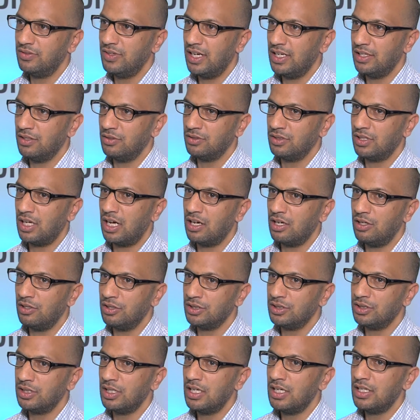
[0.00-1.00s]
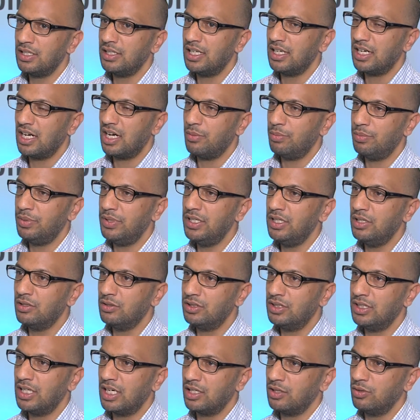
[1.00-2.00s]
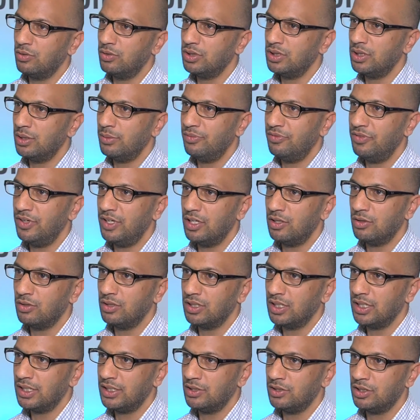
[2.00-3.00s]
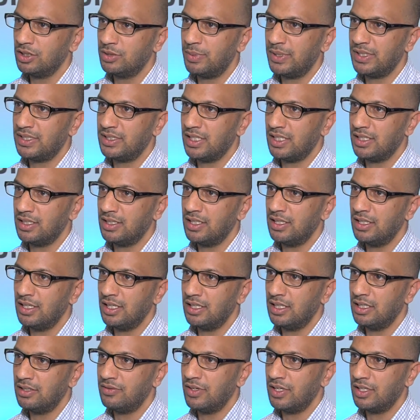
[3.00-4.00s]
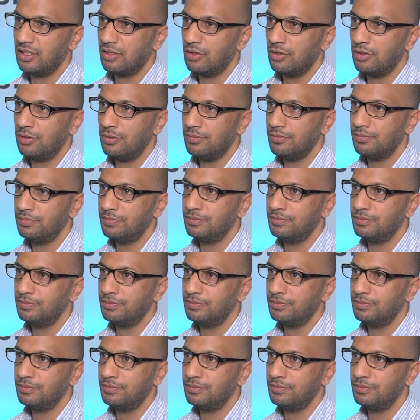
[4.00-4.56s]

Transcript: werden und daraus Therapie- und Diagnoseempfehlungen in Richtung Patienten generiert werden können.